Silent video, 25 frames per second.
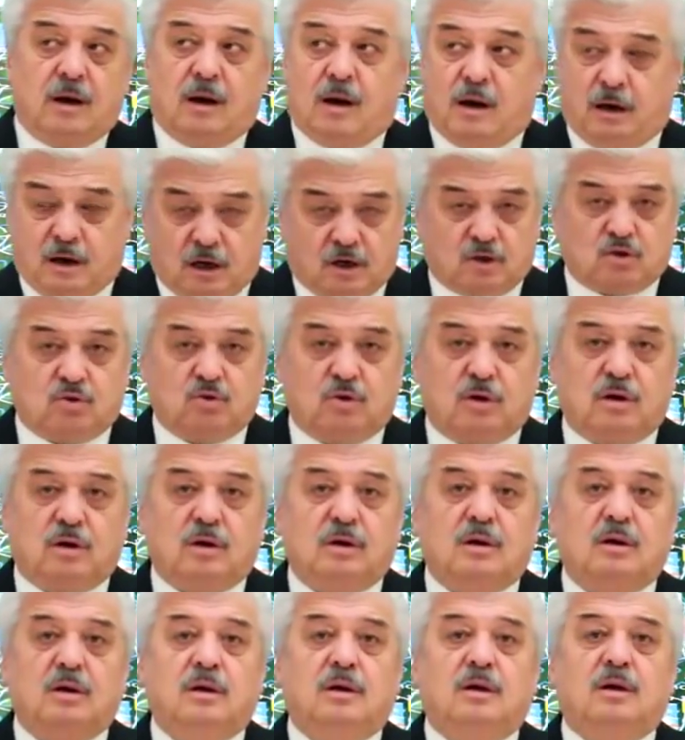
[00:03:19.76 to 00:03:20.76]
Хорошо.
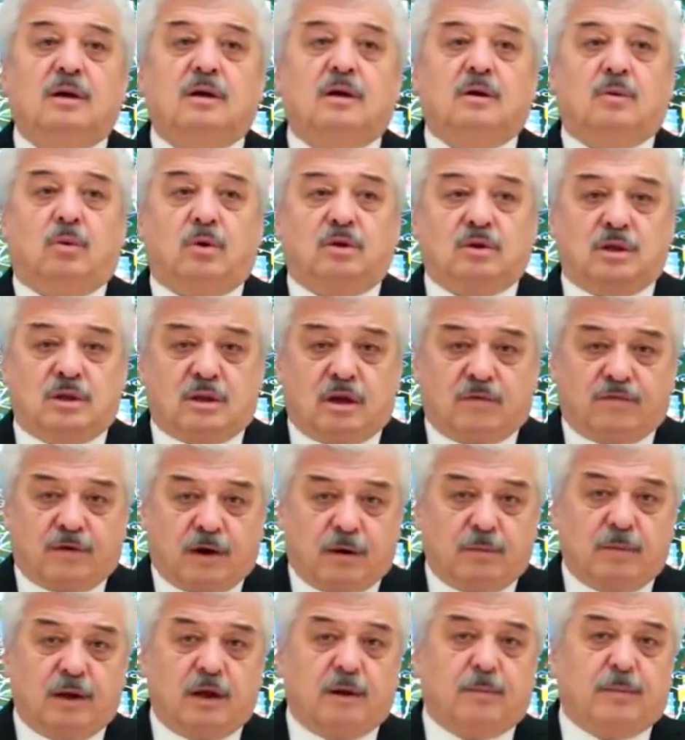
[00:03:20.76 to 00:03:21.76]
Вот это
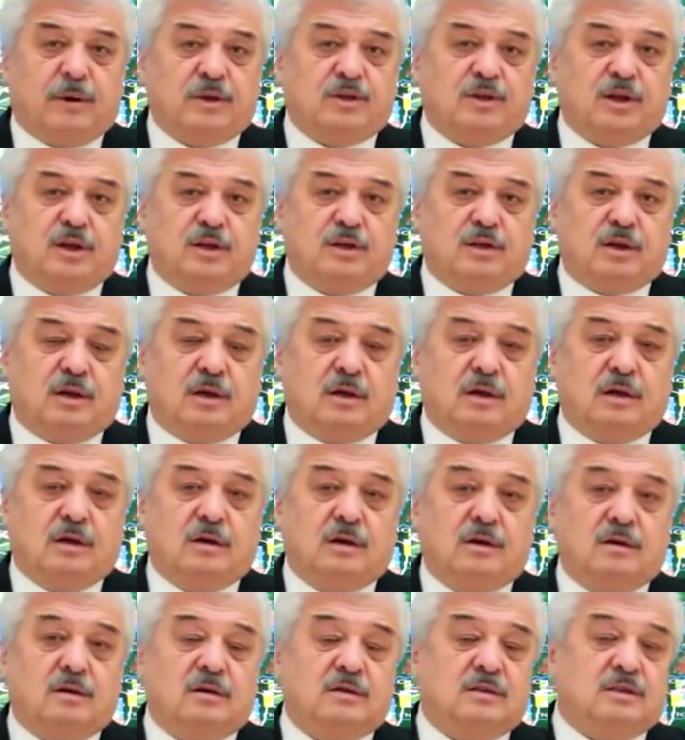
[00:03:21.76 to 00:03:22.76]
оформление
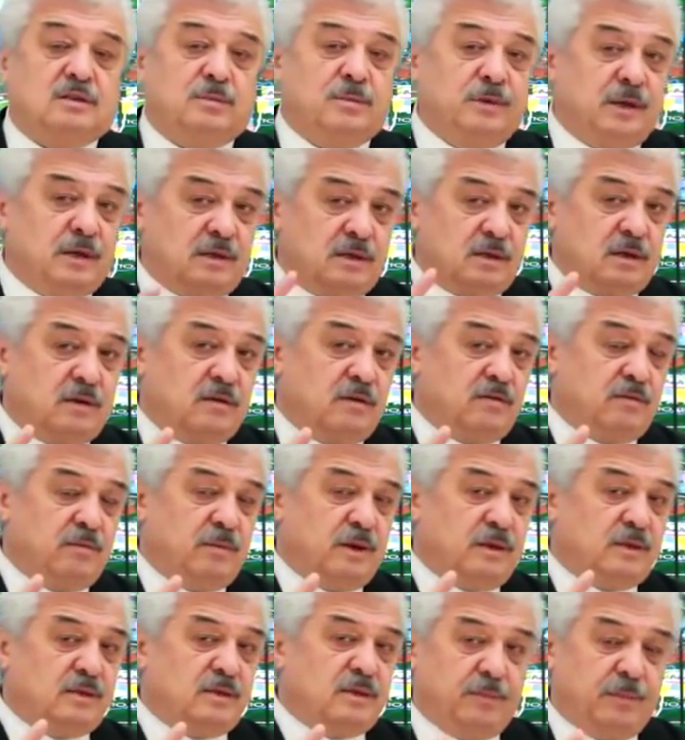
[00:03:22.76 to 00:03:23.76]
патента э, смесь, э,
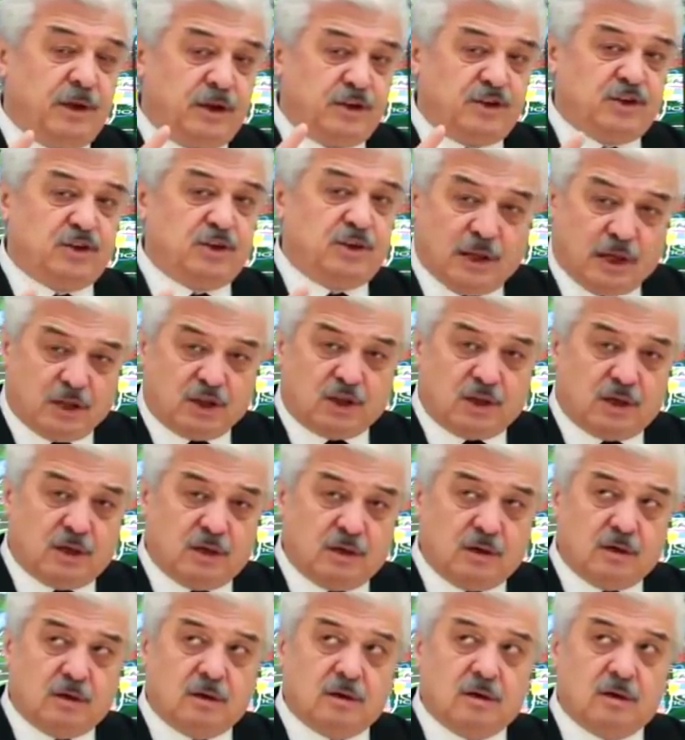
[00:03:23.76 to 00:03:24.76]
вместе, вместе платы
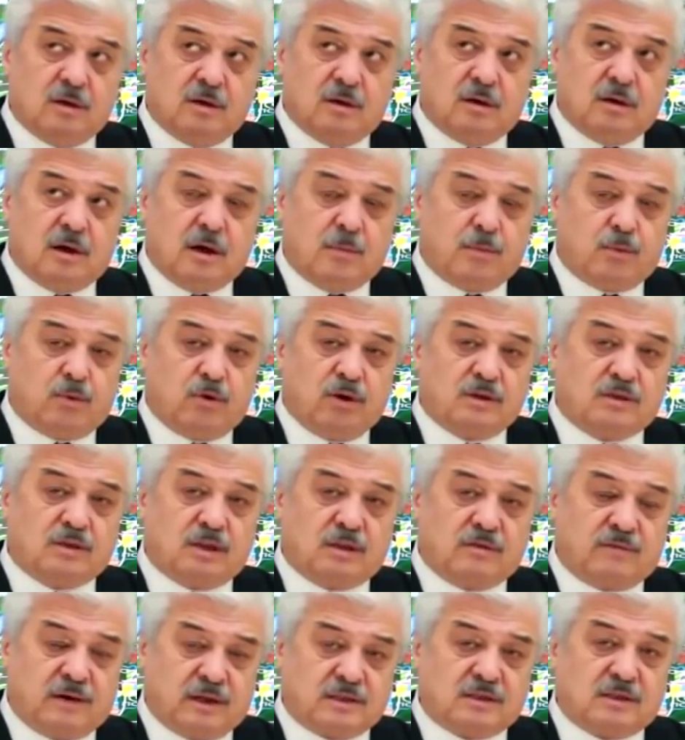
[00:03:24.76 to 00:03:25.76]
э,
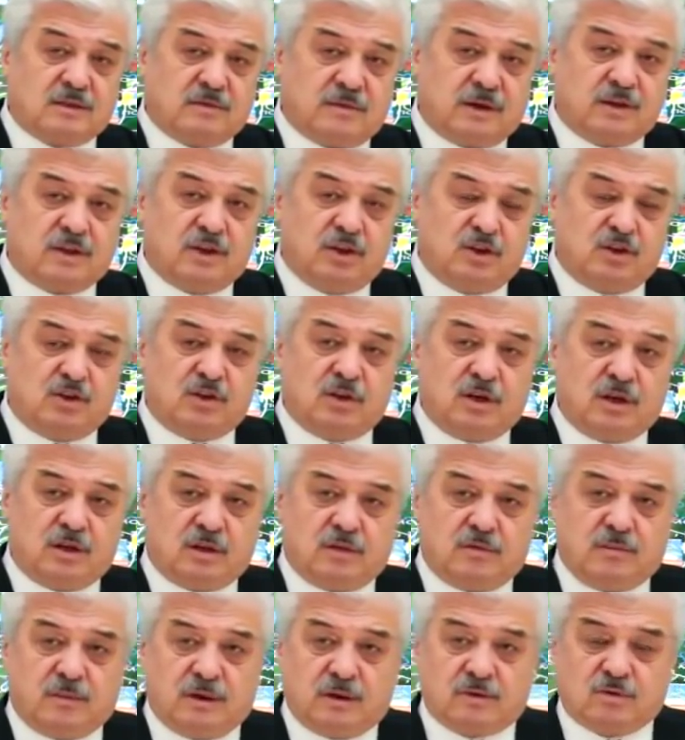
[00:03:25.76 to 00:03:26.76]
обходится 22 тысячи,
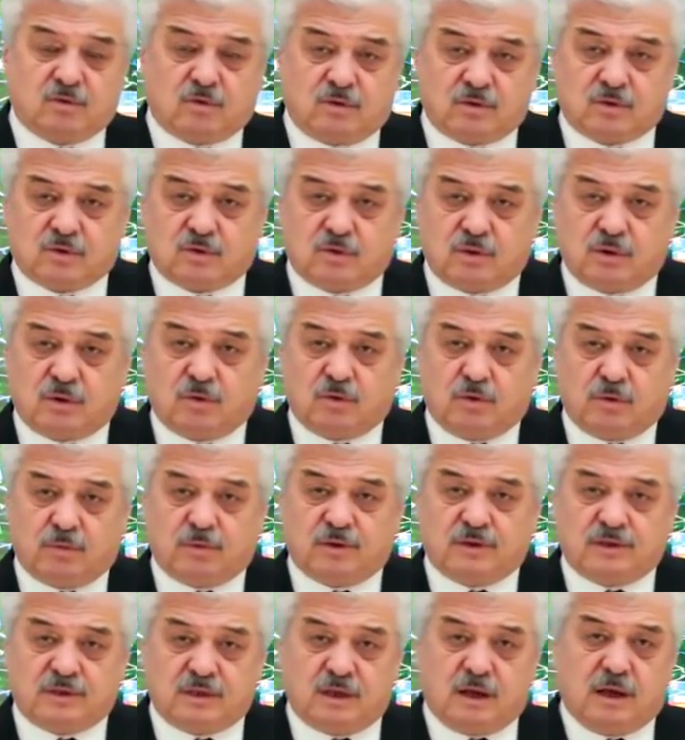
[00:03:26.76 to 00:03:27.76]
это в Московской
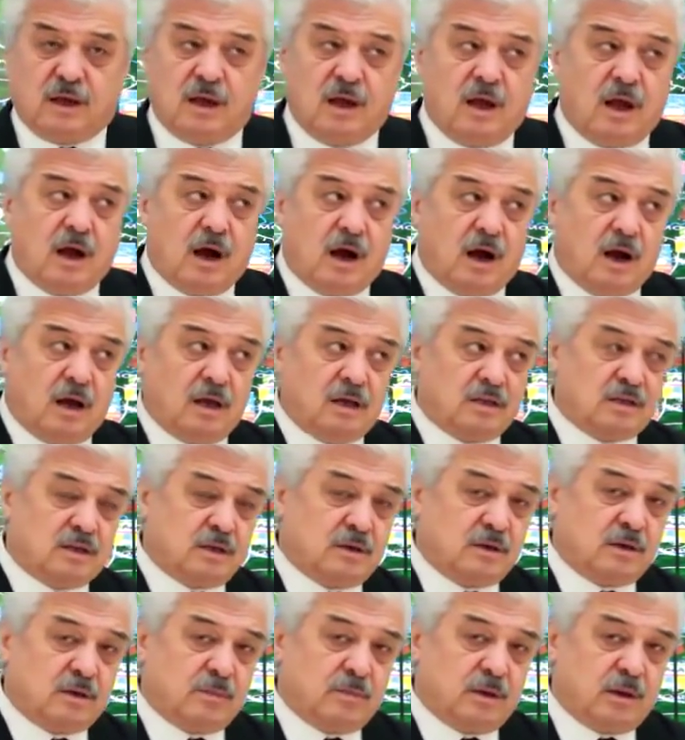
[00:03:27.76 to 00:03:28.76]
области, а
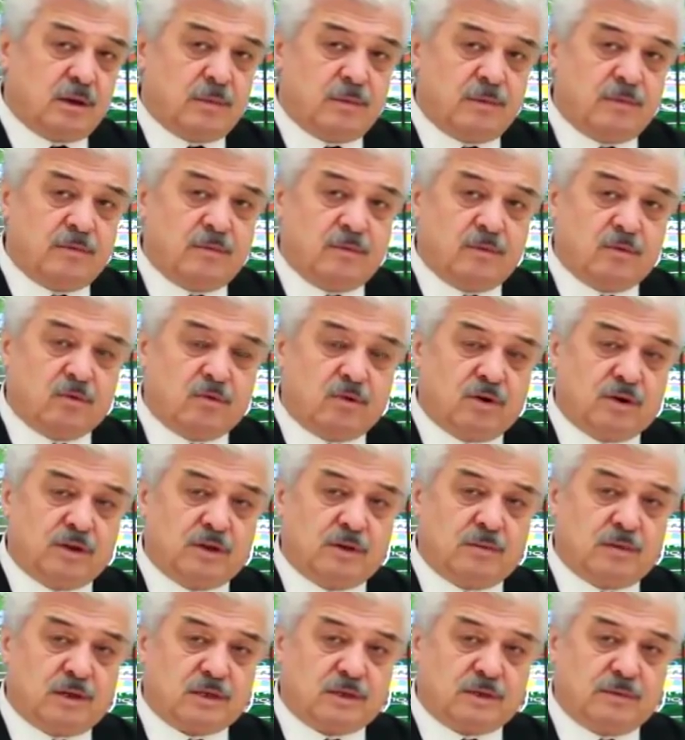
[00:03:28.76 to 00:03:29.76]
если это было бы в
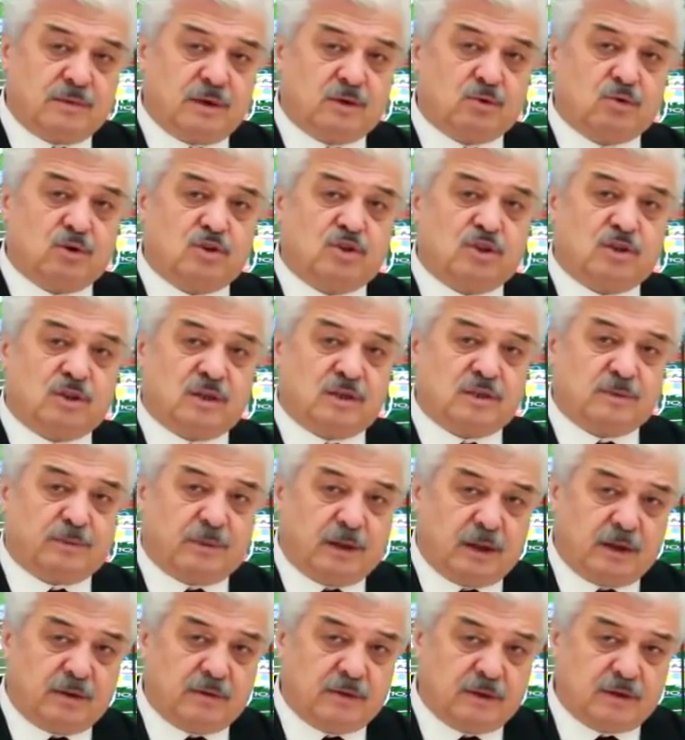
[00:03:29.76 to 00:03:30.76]
городе Москве, то
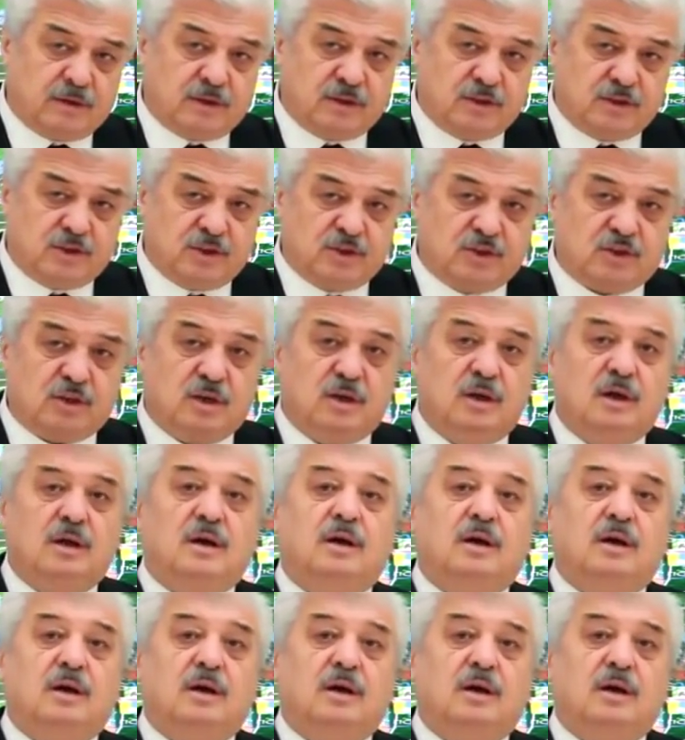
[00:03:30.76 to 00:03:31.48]
14,5 тысяч.